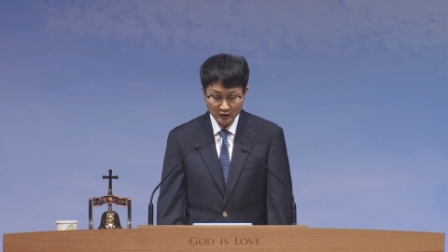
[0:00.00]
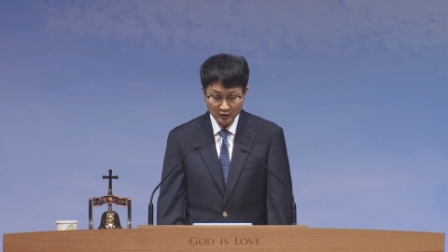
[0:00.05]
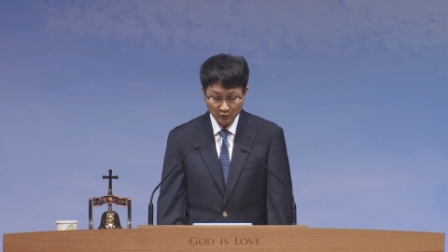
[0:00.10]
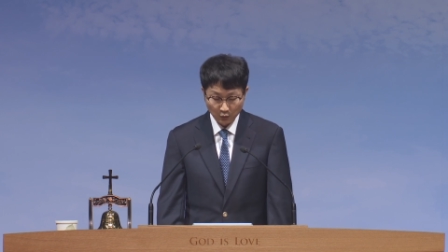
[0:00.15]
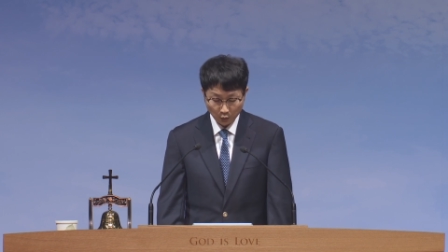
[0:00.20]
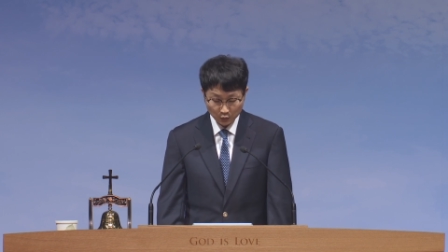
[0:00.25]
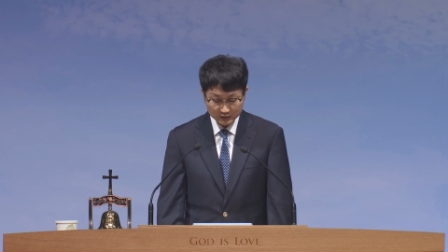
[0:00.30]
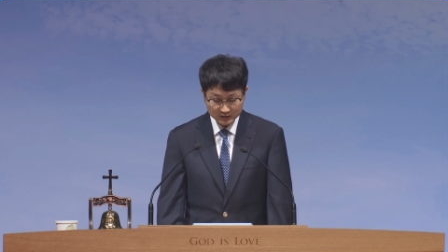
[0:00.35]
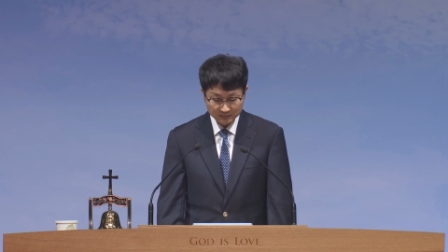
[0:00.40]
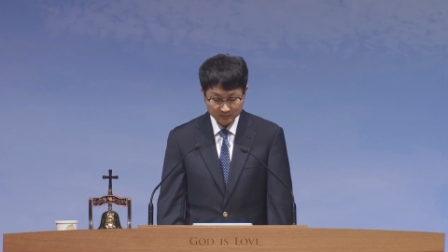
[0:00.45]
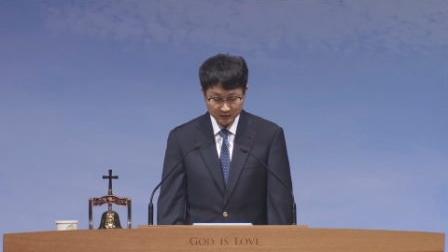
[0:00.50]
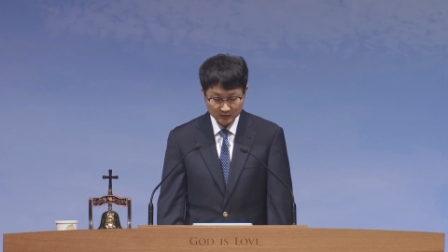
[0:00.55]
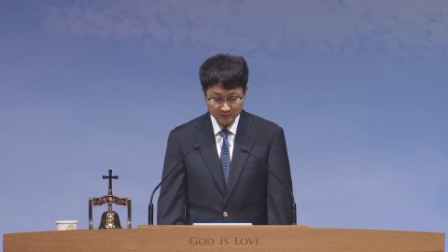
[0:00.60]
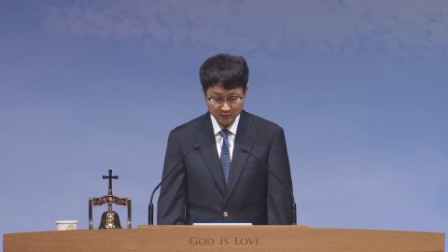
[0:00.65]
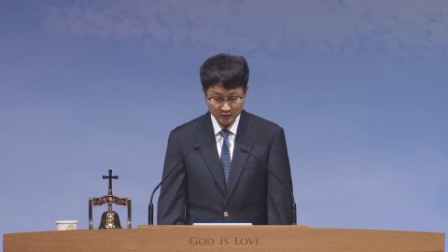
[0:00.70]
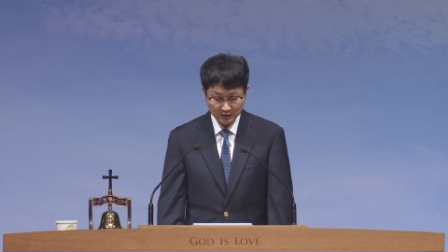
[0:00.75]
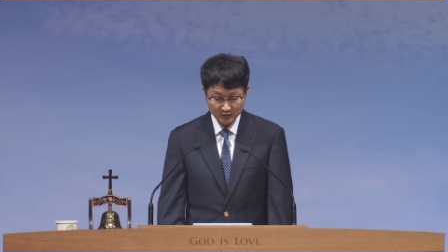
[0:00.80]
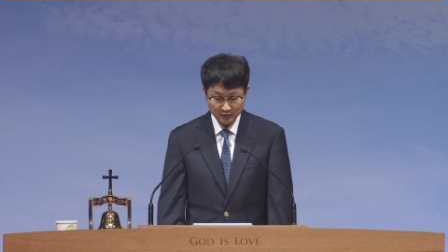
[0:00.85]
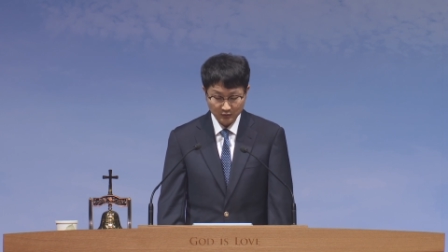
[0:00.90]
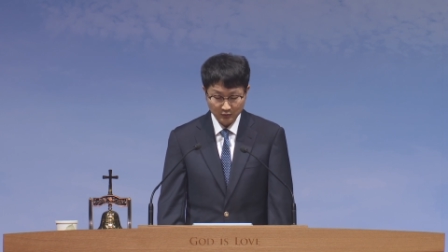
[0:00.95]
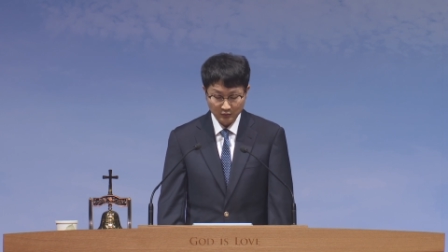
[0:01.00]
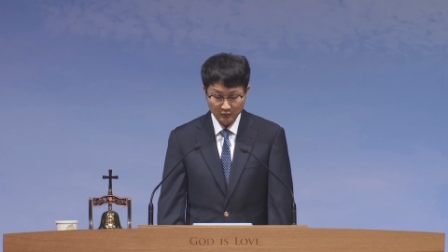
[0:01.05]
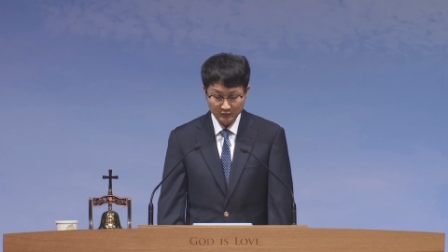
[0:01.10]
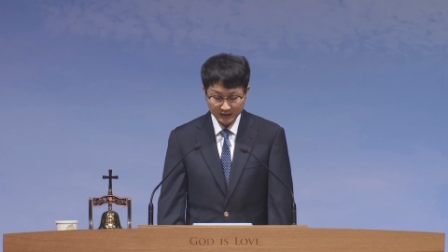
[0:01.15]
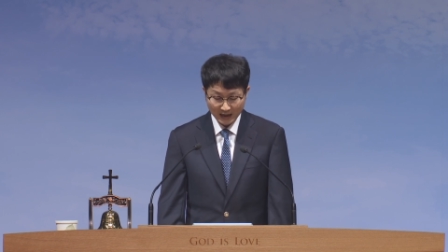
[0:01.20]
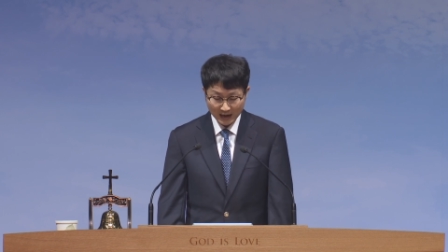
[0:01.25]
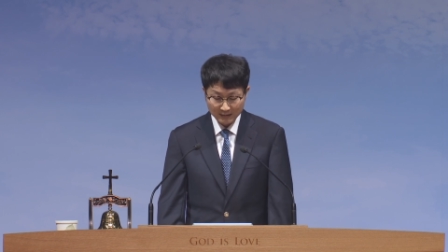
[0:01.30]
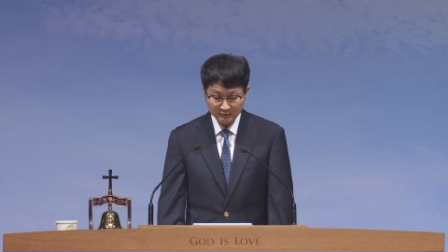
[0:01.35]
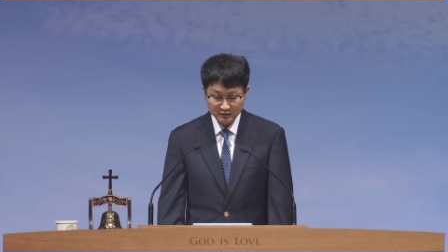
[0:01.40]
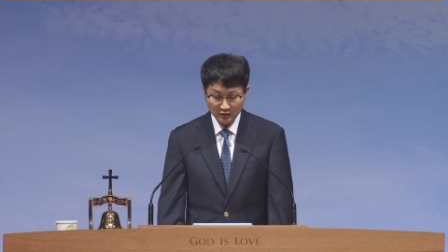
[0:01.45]
고집을 부리고
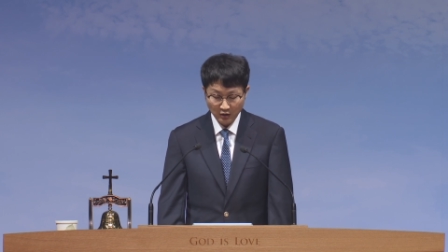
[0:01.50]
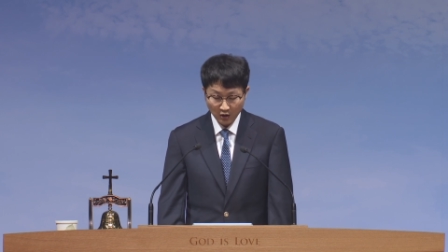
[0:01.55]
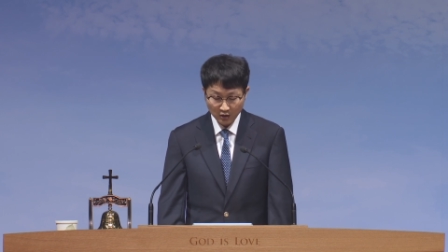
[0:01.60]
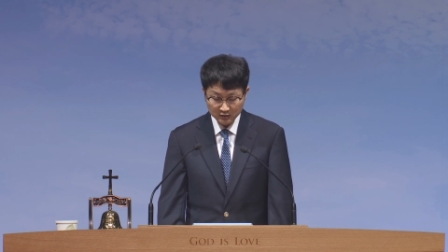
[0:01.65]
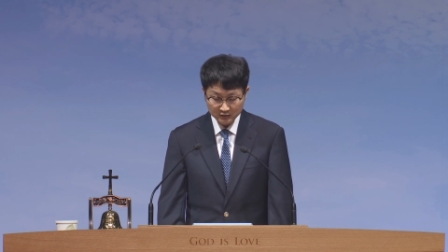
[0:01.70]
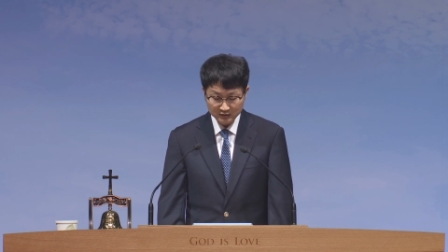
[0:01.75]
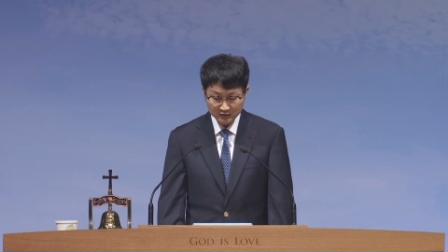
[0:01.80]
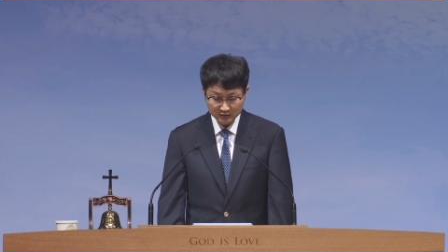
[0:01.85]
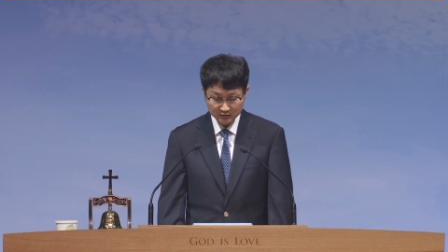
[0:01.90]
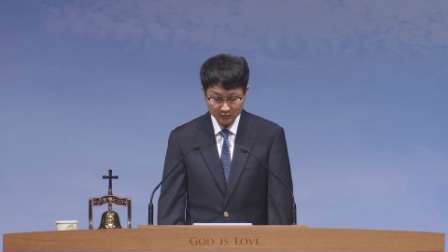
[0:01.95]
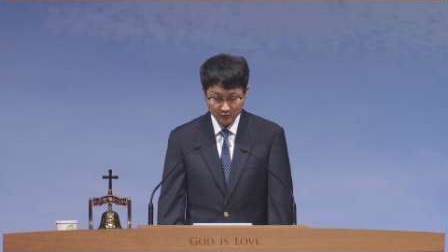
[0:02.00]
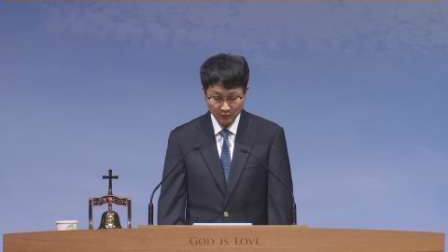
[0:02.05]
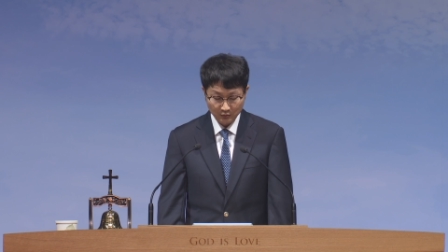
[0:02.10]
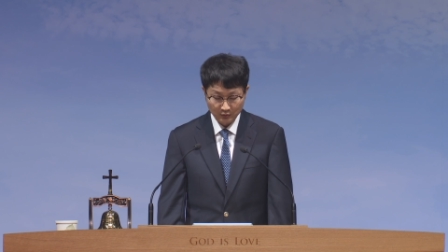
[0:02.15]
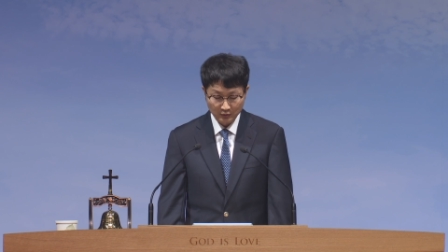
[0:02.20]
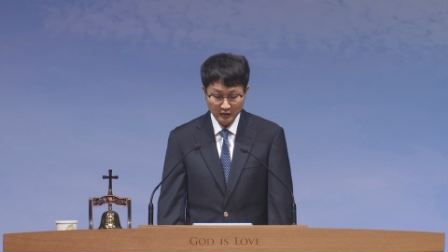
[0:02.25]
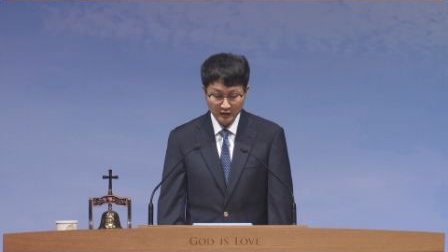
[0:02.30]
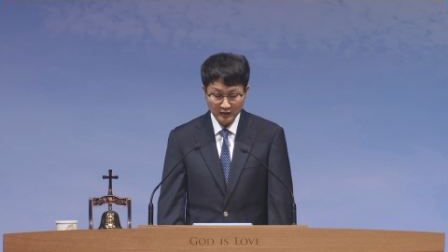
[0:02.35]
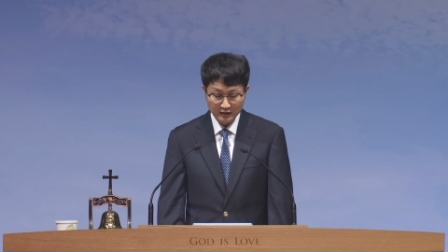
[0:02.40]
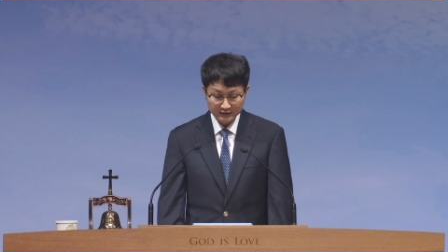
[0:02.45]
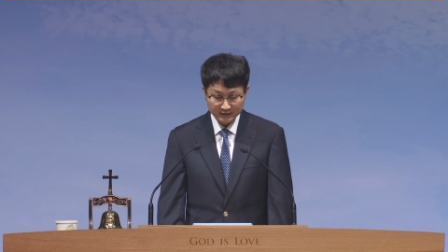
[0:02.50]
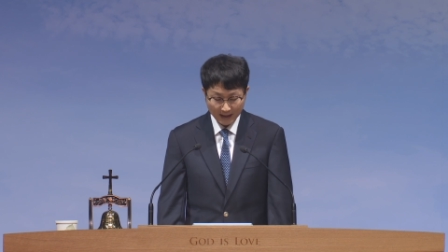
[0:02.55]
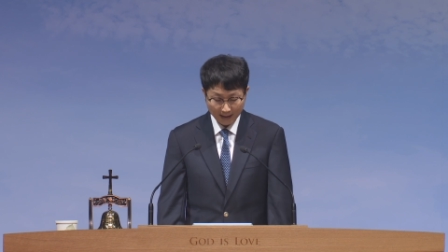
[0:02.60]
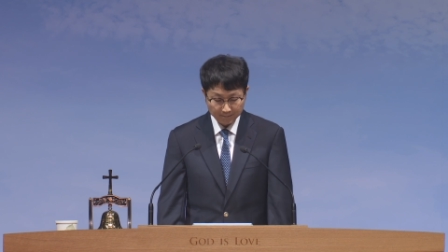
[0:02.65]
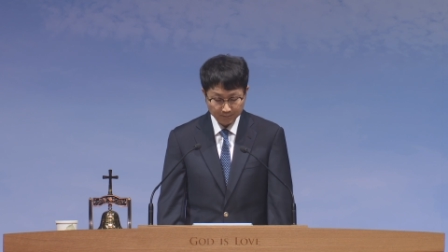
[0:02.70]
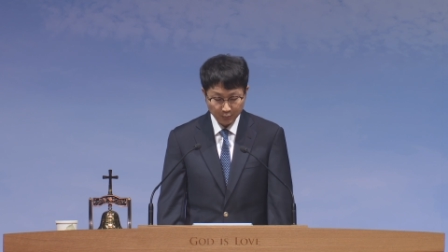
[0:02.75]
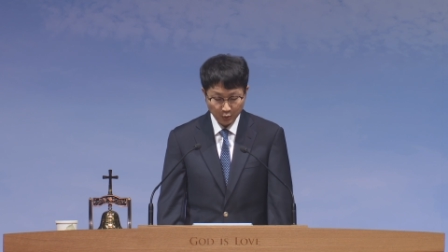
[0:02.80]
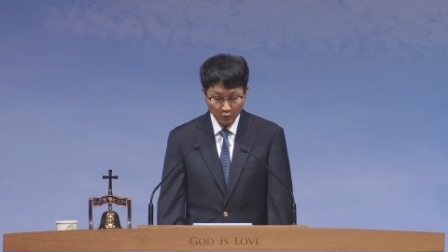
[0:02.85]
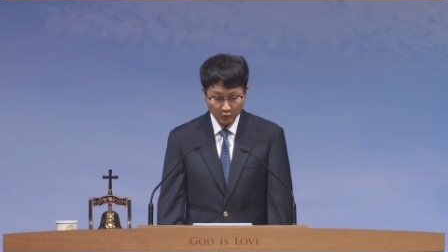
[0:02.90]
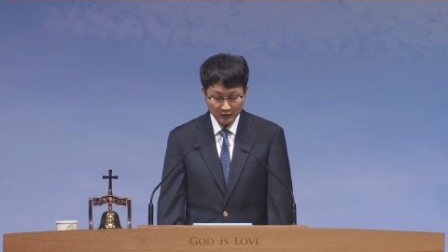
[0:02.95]
남을 헐뜯고
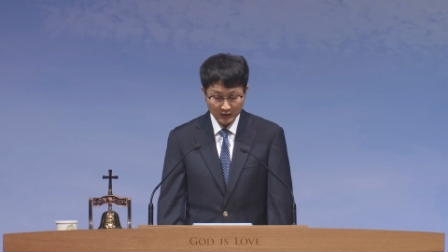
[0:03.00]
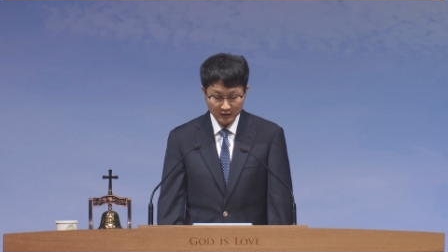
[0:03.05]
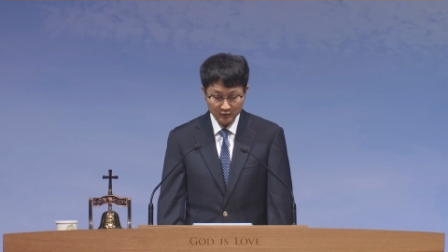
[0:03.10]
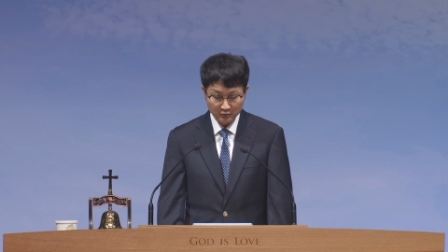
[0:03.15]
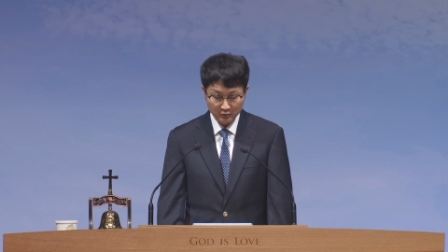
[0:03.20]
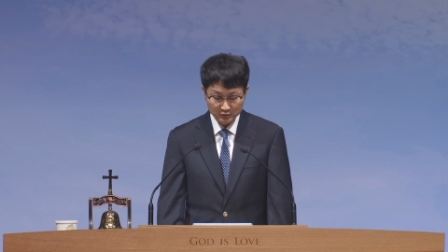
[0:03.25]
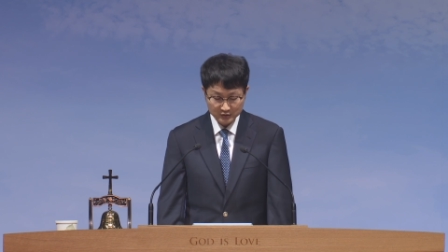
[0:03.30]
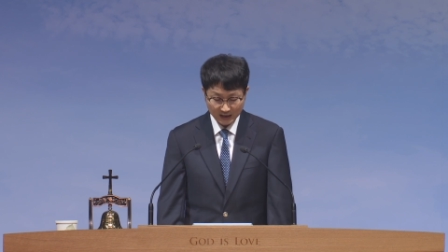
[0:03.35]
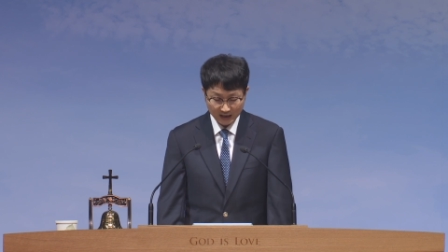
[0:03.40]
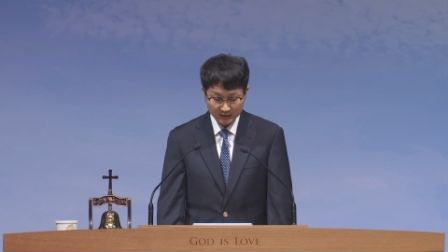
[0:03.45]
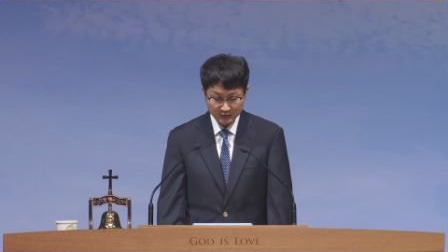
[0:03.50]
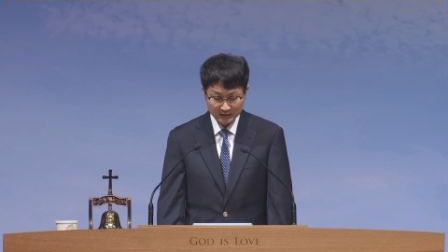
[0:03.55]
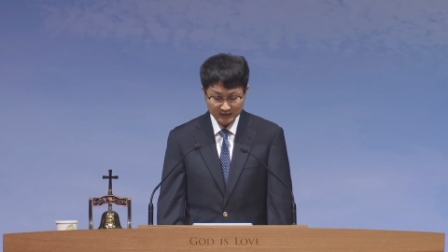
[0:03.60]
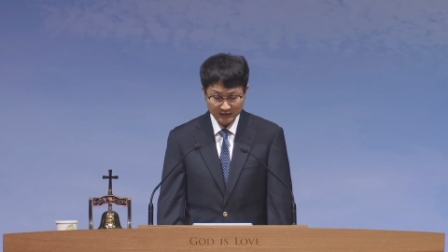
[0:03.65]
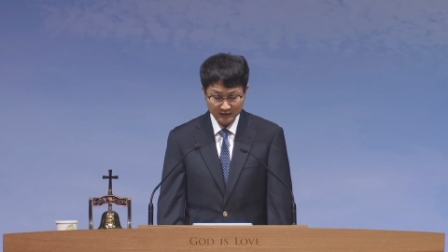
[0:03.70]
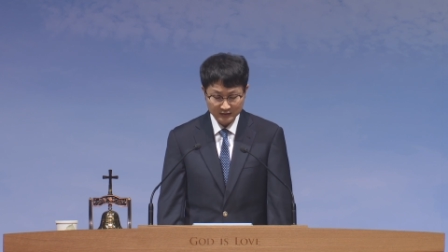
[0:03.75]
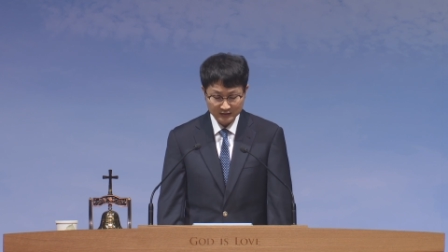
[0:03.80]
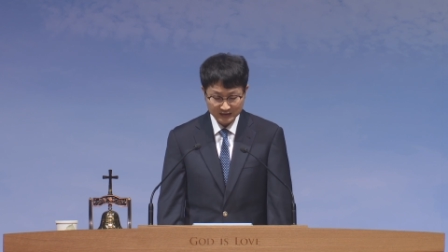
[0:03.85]
난폭하고 잔인,